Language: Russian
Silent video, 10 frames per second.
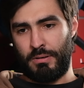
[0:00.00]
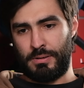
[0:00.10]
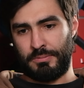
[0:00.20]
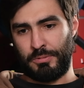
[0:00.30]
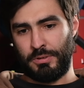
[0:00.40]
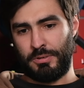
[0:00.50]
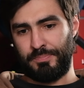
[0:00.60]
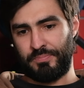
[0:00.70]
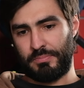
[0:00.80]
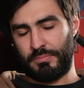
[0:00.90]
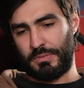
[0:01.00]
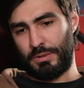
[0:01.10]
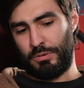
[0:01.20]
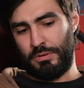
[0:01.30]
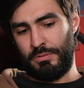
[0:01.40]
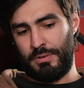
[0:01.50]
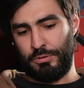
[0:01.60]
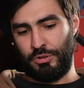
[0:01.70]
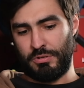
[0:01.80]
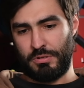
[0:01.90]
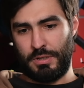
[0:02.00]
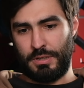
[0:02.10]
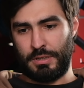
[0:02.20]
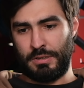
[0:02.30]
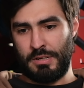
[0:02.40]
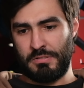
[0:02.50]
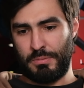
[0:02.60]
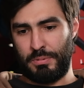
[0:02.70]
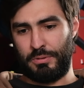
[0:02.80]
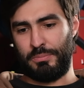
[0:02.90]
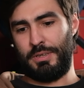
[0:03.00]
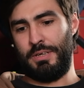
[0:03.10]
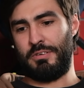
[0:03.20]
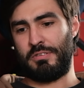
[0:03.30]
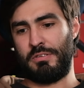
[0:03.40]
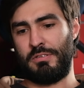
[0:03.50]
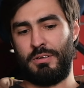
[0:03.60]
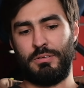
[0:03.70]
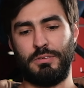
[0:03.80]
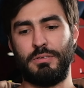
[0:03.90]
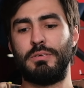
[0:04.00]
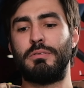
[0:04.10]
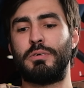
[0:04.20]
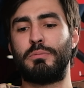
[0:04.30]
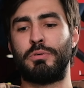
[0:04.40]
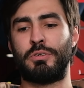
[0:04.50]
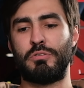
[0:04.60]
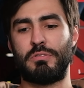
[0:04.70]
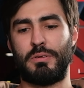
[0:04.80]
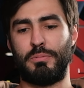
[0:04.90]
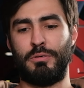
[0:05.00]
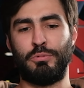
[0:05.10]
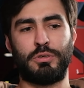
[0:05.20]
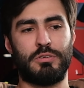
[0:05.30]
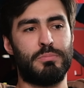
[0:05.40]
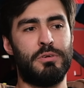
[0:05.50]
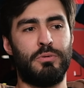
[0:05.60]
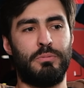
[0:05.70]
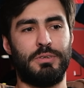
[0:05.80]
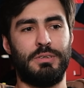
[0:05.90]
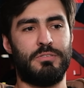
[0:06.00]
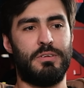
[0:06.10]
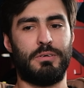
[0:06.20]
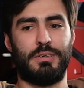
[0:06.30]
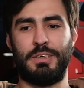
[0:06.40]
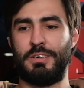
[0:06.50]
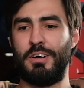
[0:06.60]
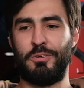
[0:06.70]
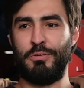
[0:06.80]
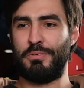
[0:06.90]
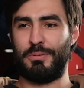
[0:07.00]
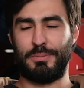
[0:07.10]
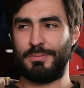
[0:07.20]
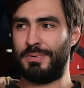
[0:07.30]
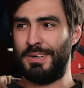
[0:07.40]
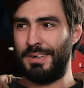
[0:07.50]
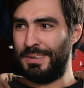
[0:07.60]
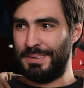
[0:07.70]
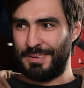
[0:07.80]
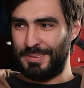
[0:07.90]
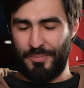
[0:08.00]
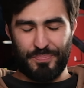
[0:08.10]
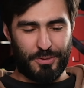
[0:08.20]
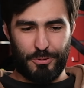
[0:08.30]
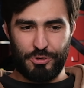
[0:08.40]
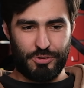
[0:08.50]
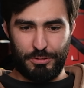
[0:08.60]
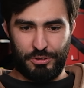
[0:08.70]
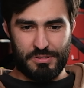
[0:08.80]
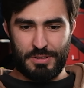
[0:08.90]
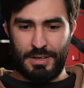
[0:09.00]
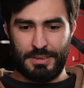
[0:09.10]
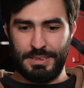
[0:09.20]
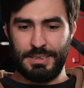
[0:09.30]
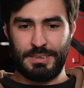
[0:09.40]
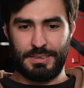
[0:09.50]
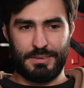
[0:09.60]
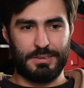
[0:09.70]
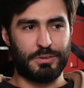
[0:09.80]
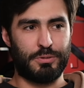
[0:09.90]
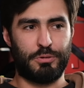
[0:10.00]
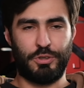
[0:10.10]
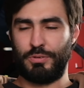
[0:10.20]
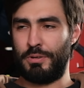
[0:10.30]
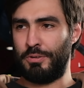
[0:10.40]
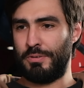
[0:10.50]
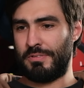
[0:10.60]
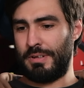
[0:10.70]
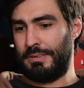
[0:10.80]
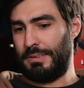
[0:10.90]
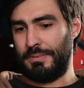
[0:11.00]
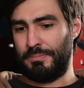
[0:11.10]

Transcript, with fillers: Э, вот. Года два учился, наверное, кататься. Потом тренер сказал, э, вот, пожалуйста, ловушка с блином, я не знаю, каких годов там. Очень-очень старая есть, кто хочет ворота встать.